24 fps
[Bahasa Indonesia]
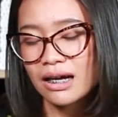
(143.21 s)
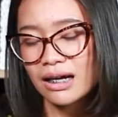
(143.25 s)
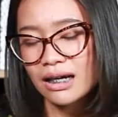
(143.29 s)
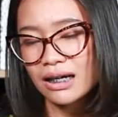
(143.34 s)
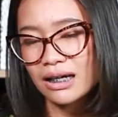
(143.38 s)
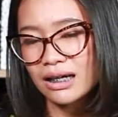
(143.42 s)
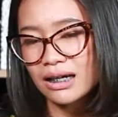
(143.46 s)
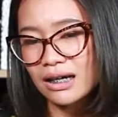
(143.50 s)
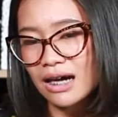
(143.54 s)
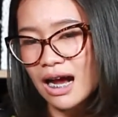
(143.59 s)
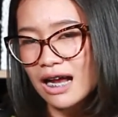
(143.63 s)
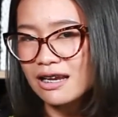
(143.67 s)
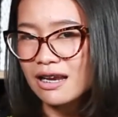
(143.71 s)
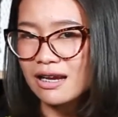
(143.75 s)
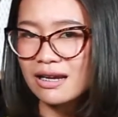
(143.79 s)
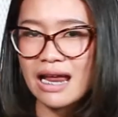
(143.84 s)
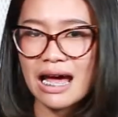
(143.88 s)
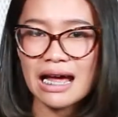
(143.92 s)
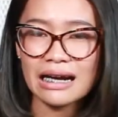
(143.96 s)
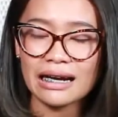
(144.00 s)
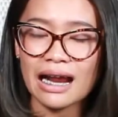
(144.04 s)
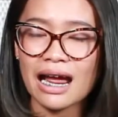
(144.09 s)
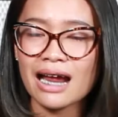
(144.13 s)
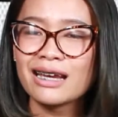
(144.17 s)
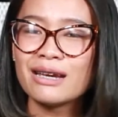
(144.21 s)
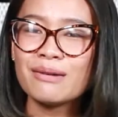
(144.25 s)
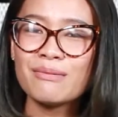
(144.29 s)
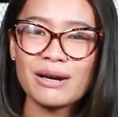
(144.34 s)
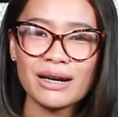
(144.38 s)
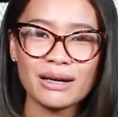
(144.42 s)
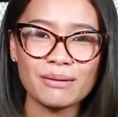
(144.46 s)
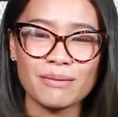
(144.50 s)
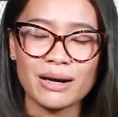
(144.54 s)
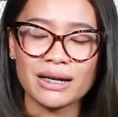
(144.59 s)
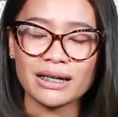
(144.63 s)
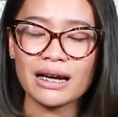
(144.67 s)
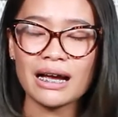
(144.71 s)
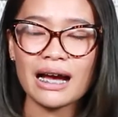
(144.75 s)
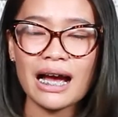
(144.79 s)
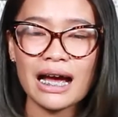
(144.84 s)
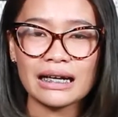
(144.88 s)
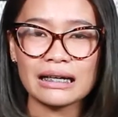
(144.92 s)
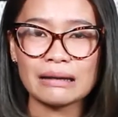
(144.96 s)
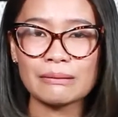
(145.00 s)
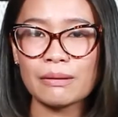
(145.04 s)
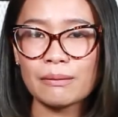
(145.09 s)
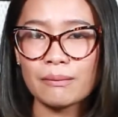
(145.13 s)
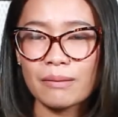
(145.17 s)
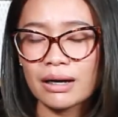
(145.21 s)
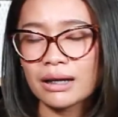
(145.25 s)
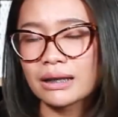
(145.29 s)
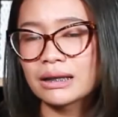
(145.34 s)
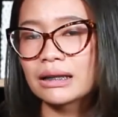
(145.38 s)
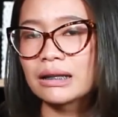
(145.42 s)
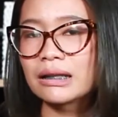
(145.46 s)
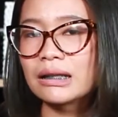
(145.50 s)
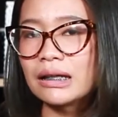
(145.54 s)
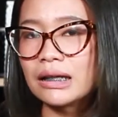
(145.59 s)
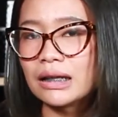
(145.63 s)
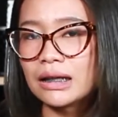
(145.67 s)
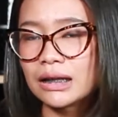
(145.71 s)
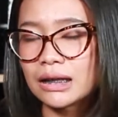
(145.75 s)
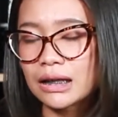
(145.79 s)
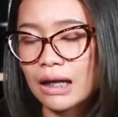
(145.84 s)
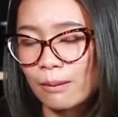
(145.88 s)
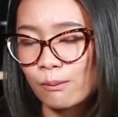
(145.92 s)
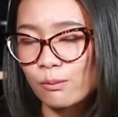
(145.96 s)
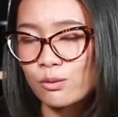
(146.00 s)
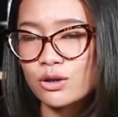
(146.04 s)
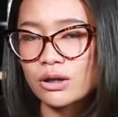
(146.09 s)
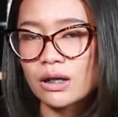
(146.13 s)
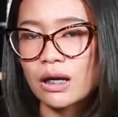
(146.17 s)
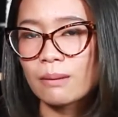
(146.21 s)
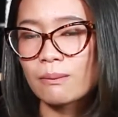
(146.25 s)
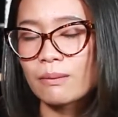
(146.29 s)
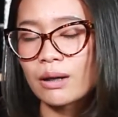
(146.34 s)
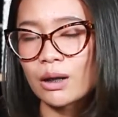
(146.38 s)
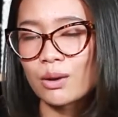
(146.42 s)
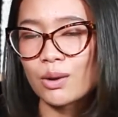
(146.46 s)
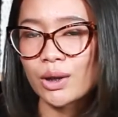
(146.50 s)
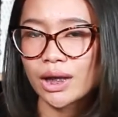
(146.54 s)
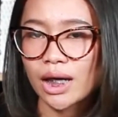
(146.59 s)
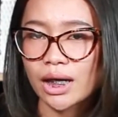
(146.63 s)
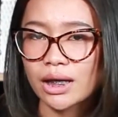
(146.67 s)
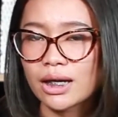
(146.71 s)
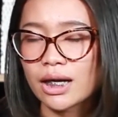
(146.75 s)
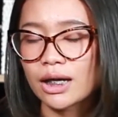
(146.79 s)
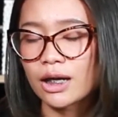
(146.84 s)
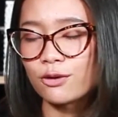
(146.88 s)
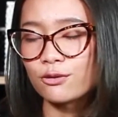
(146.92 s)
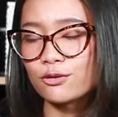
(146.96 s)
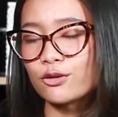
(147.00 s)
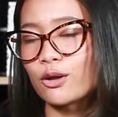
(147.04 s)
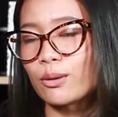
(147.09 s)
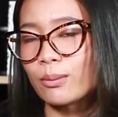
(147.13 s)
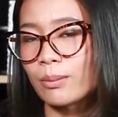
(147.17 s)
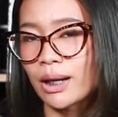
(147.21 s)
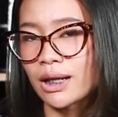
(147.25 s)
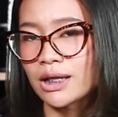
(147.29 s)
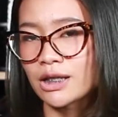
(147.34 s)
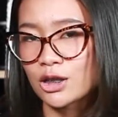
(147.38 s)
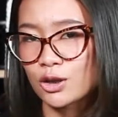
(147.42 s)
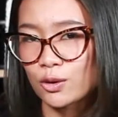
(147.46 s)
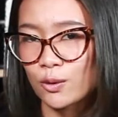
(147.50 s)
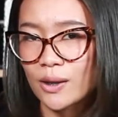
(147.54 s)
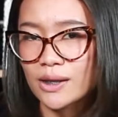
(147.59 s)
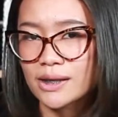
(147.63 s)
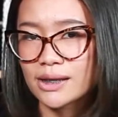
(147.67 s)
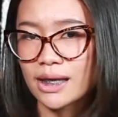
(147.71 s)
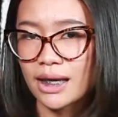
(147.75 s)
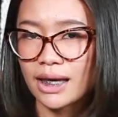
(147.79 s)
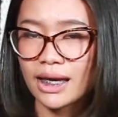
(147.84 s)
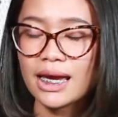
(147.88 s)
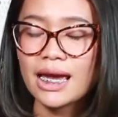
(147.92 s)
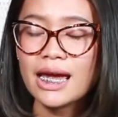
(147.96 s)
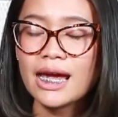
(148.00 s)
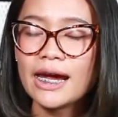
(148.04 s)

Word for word: uh, ada darah di mana-mana karena memang uh, kamu sedang mengeluarkan darah untuk menstruasi.